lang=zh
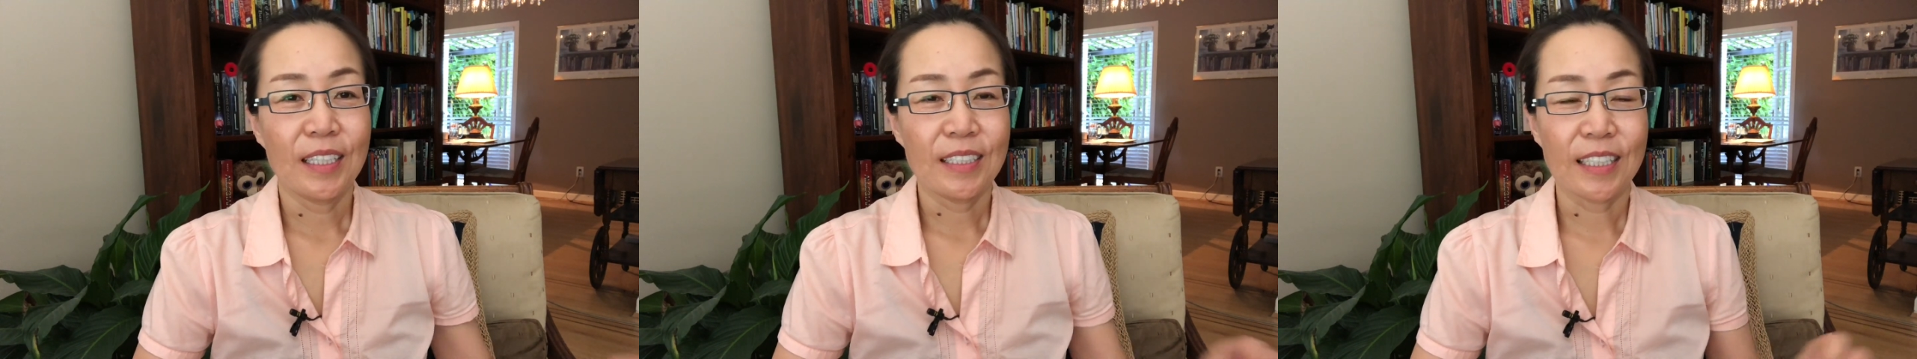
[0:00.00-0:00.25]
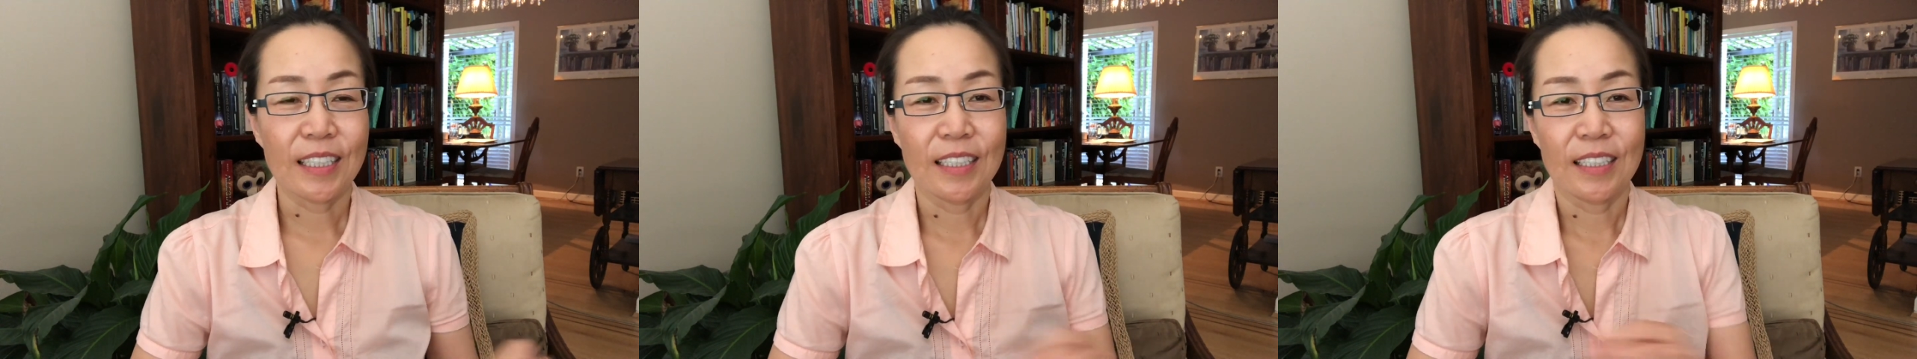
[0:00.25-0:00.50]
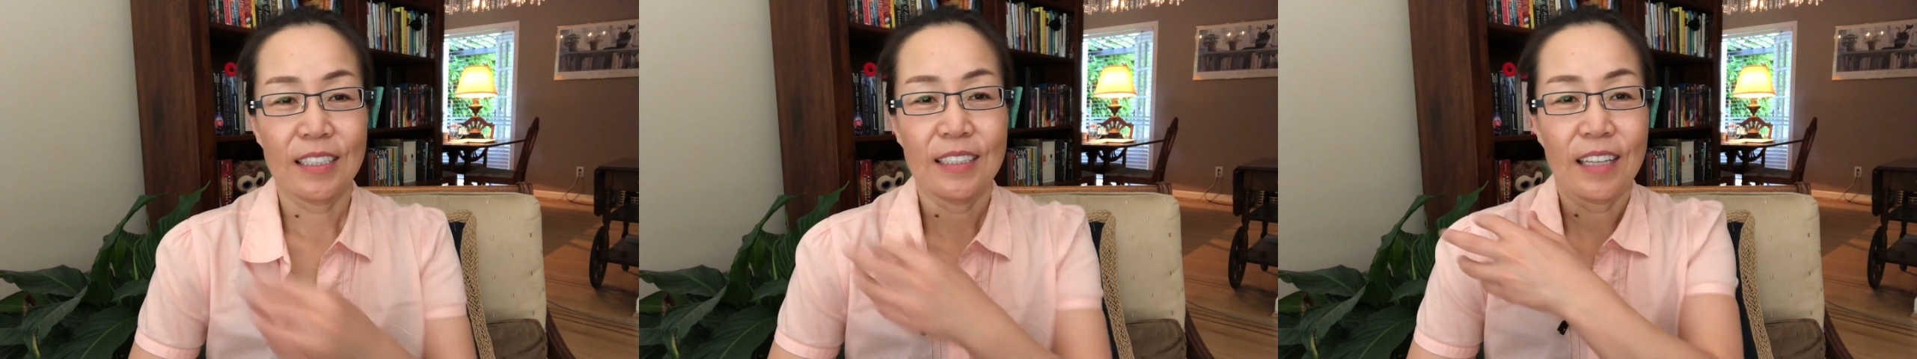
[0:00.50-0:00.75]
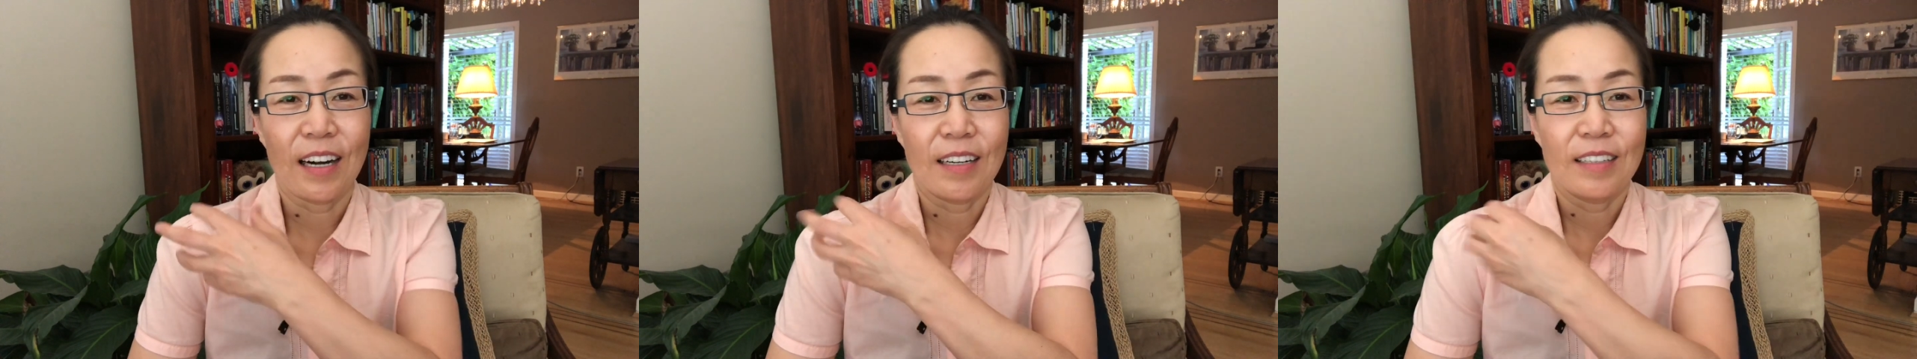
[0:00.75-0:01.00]
这个
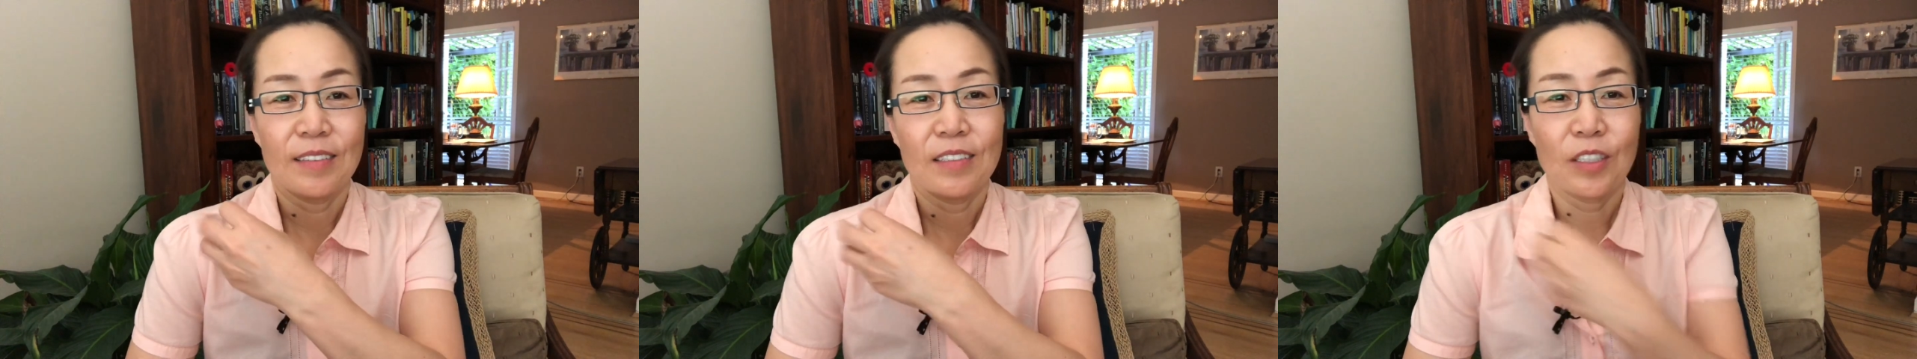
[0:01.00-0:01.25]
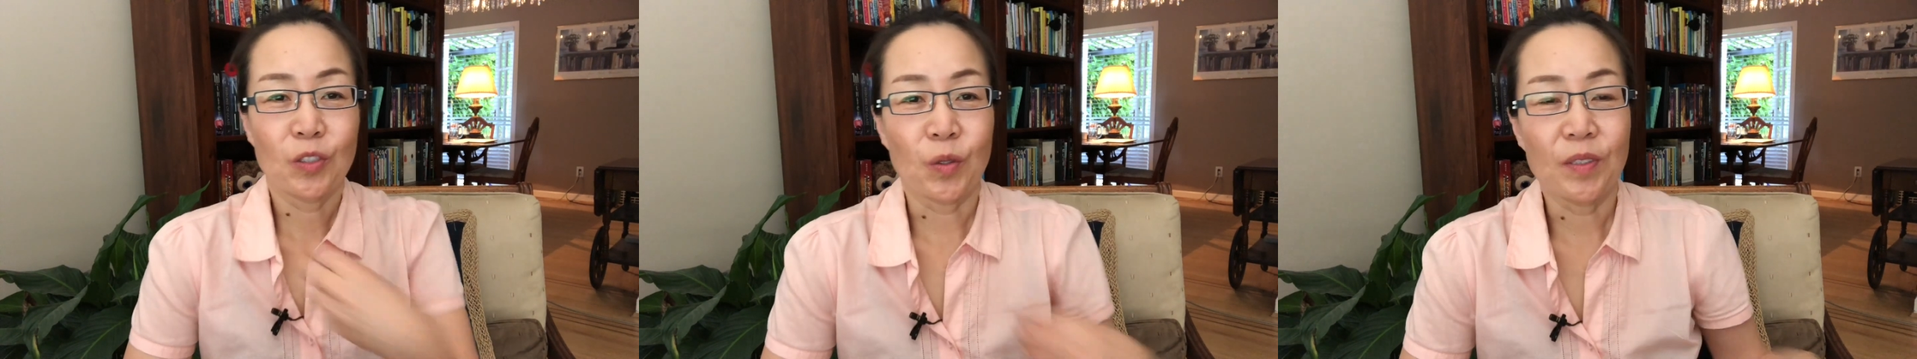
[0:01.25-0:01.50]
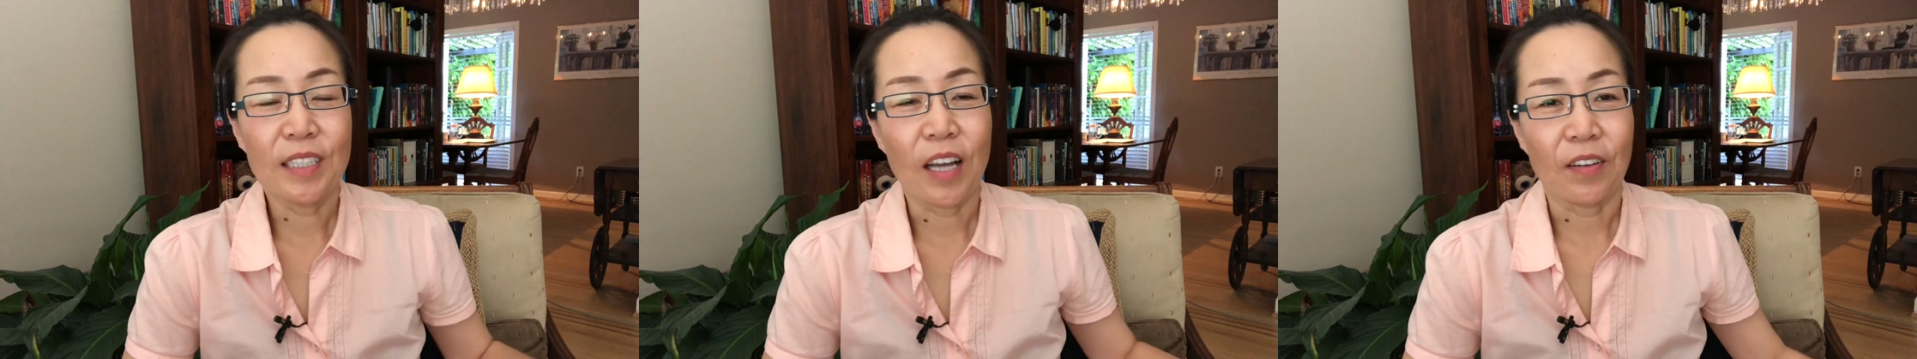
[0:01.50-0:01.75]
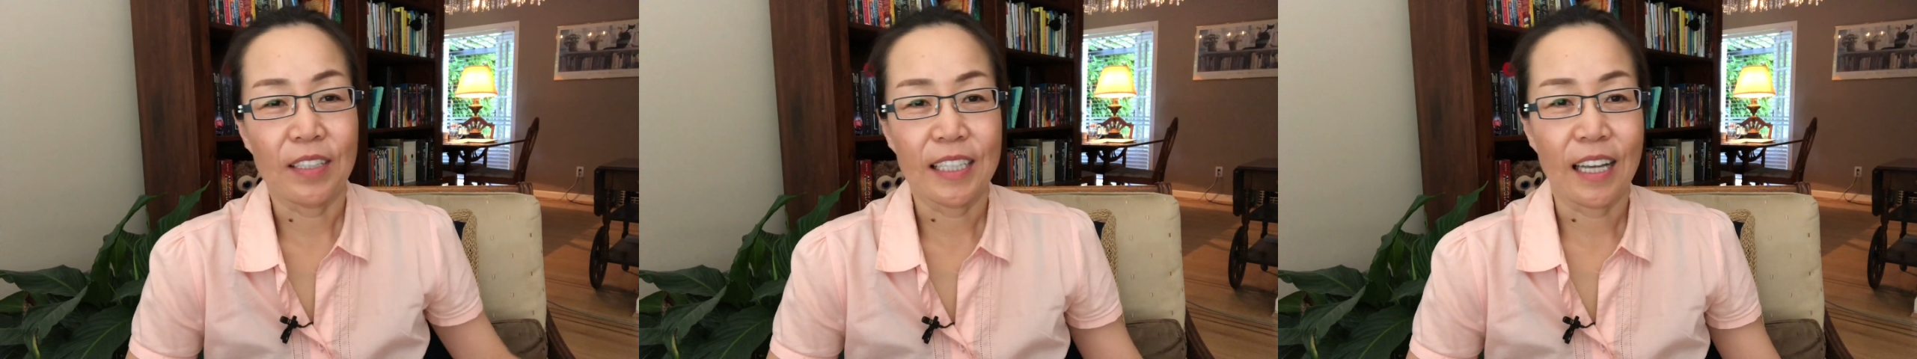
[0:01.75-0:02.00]
哪儿让虫子
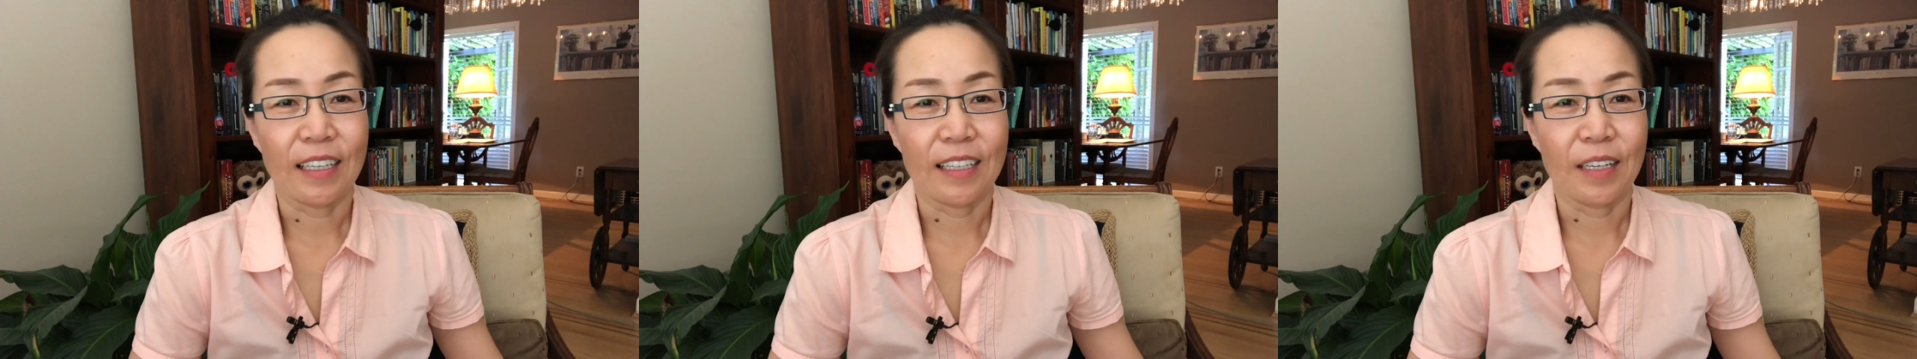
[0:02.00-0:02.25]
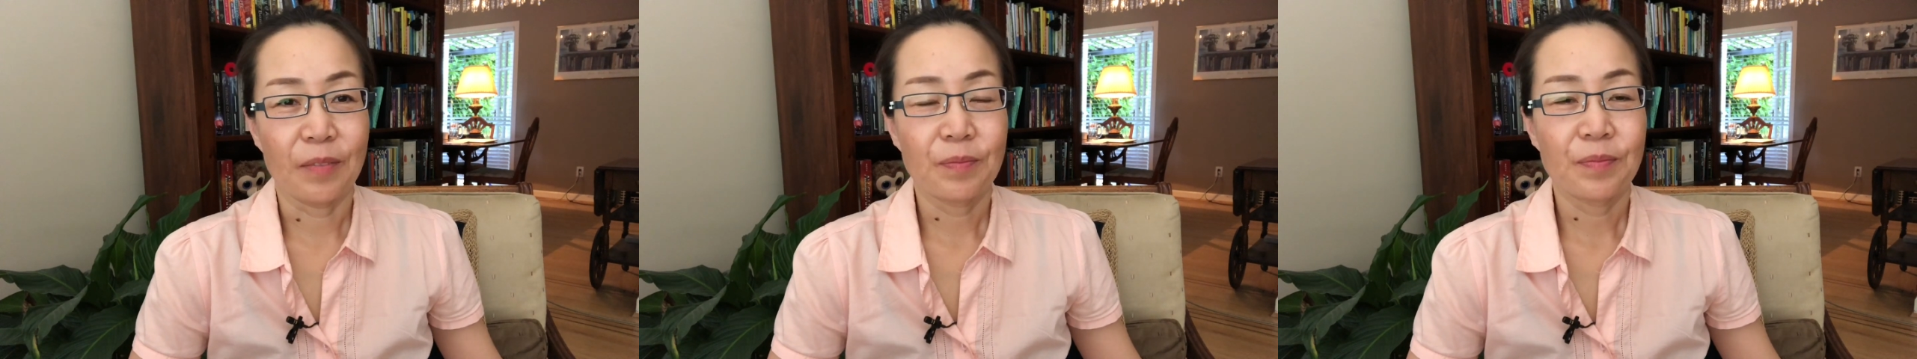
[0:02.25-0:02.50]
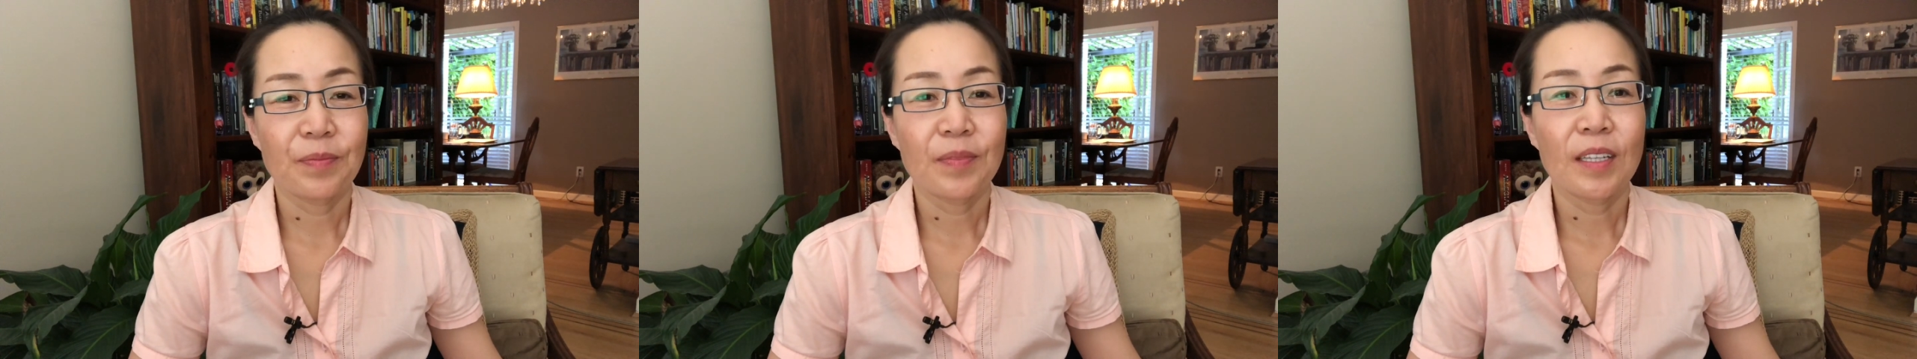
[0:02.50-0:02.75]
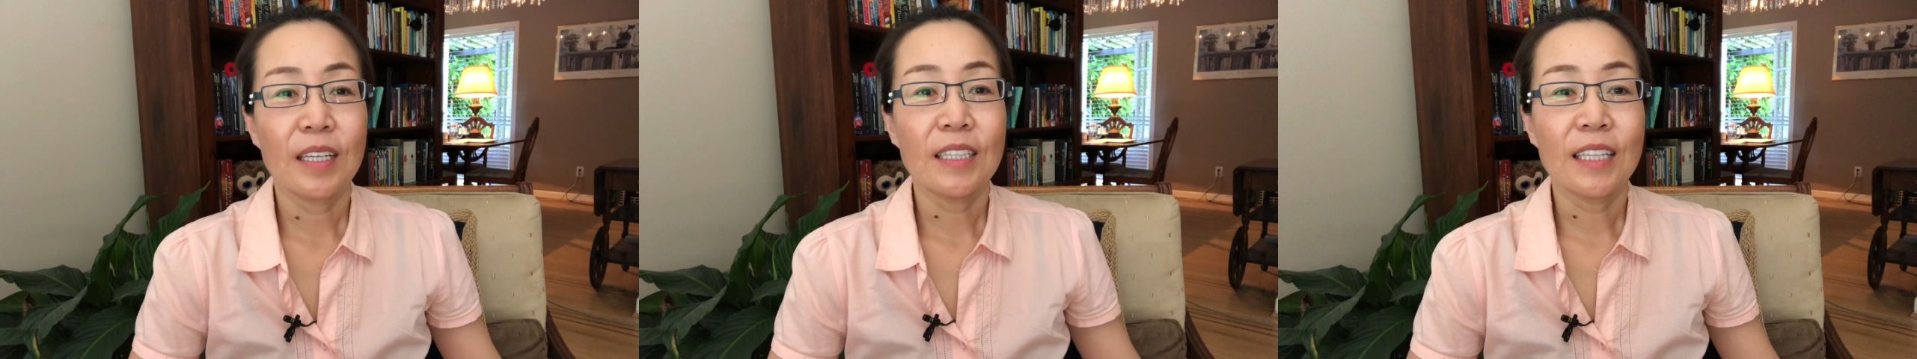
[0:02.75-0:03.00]
咬了的痒痒，
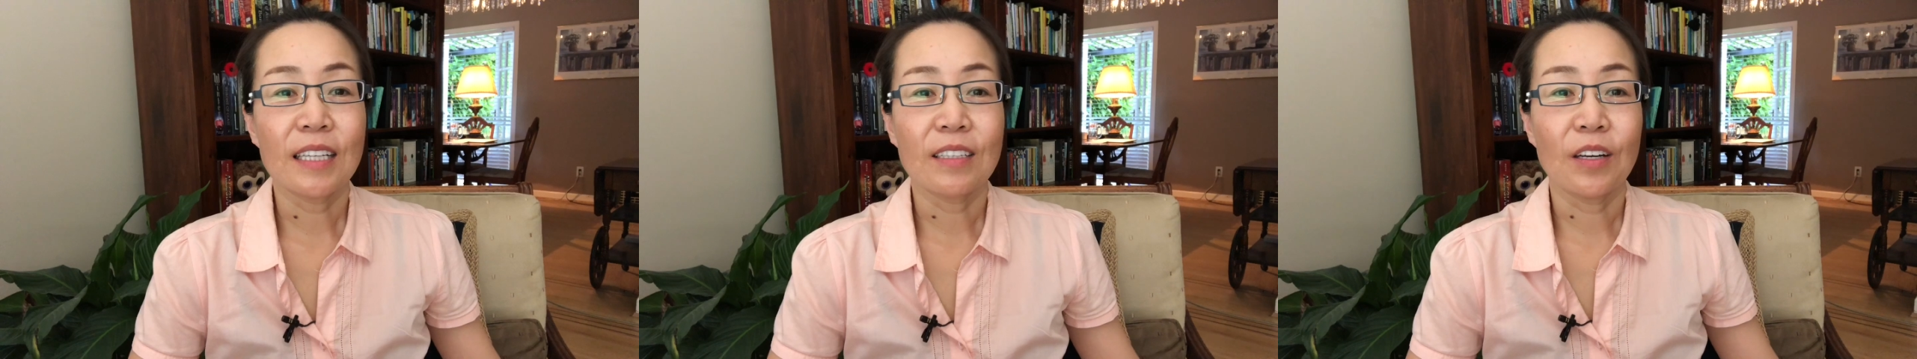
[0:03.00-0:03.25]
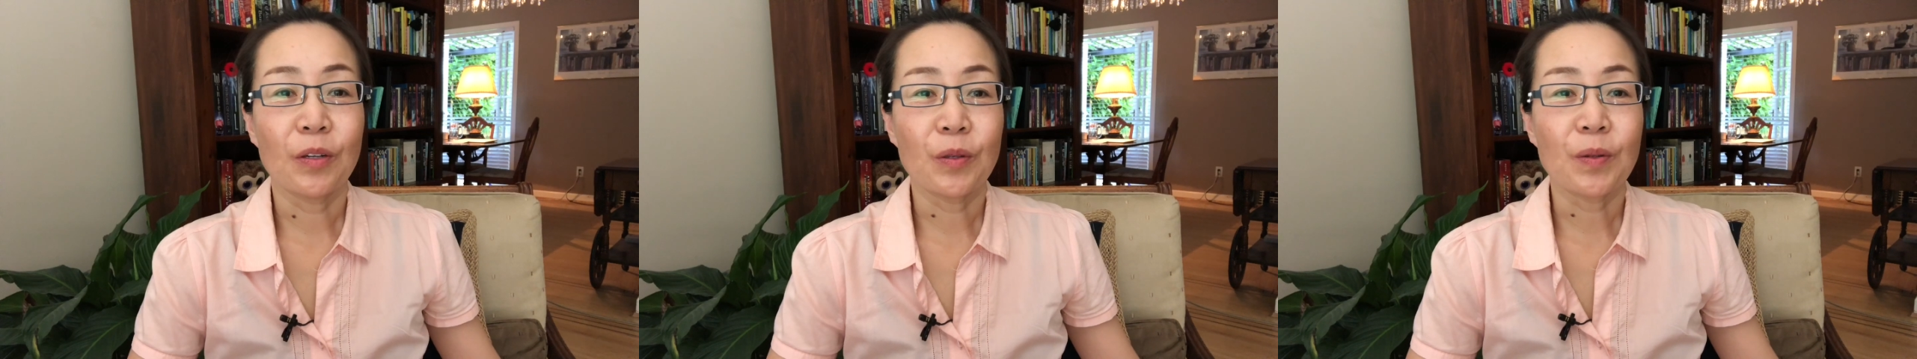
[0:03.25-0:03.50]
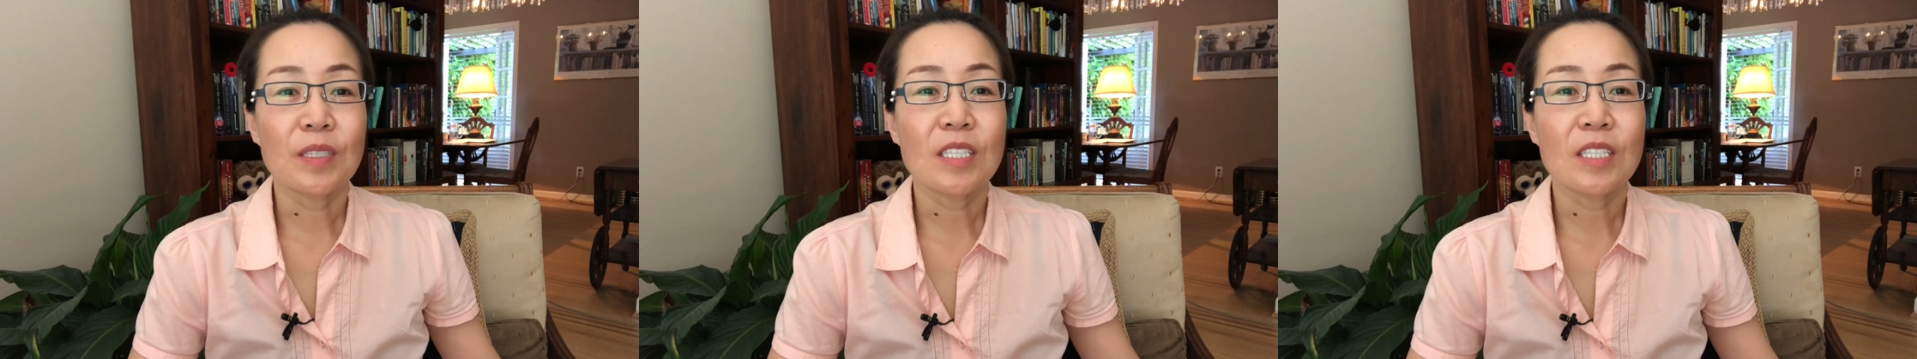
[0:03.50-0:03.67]
那个要用